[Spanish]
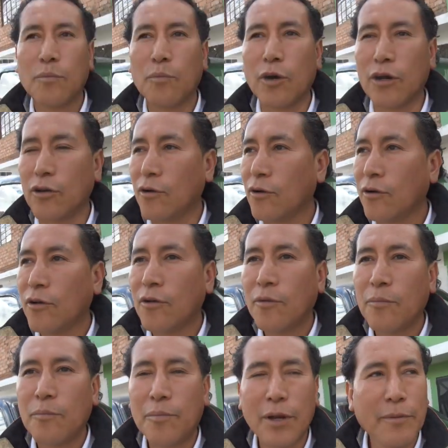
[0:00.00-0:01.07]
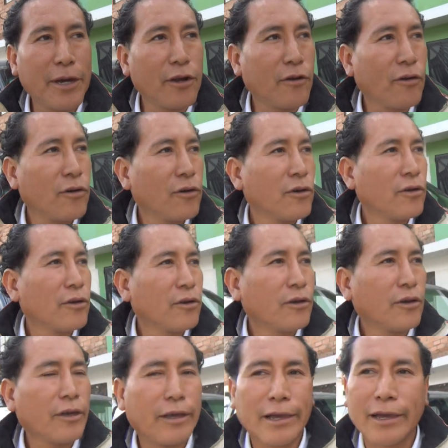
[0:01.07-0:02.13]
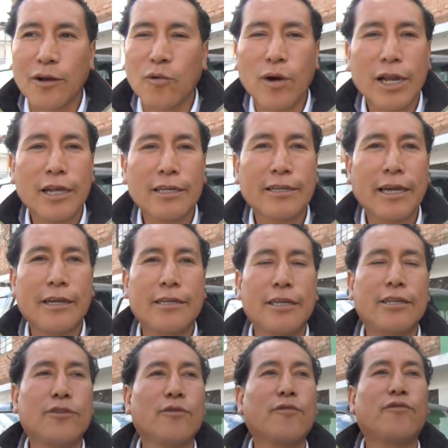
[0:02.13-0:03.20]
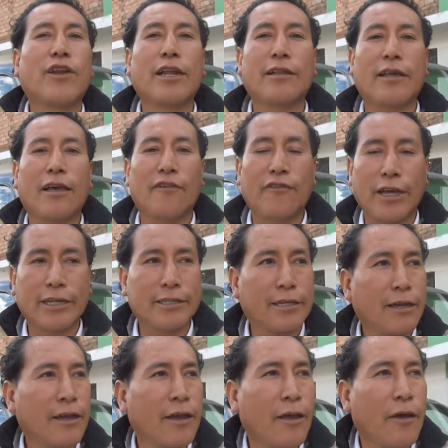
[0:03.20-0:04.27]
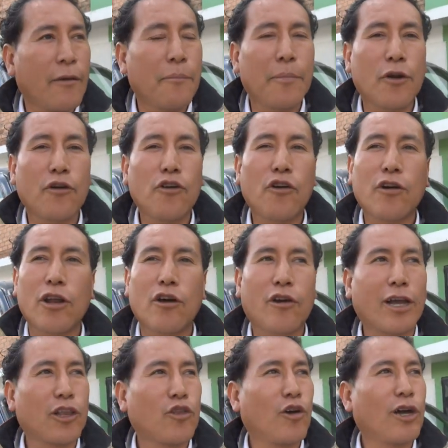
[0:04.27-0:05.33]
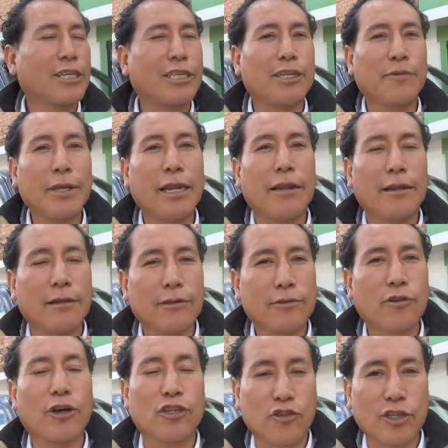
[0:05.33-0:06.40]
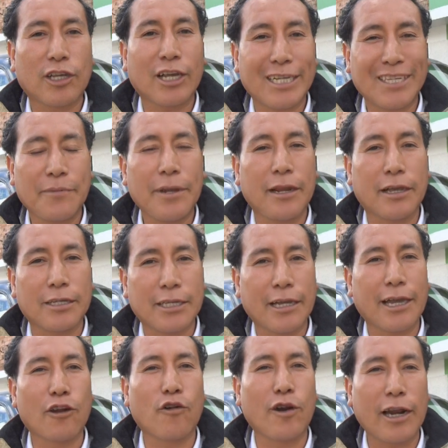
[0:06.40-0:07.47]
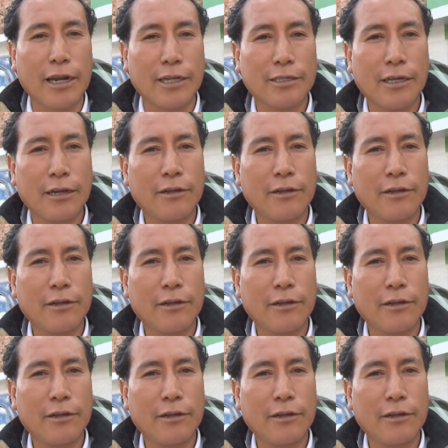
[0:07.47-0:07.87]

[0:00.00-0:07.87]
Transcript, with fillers: Bueno, primero, en Huaraz ya existe un frente de defensa. Frontal y directo. Johnny Bravo, presidente del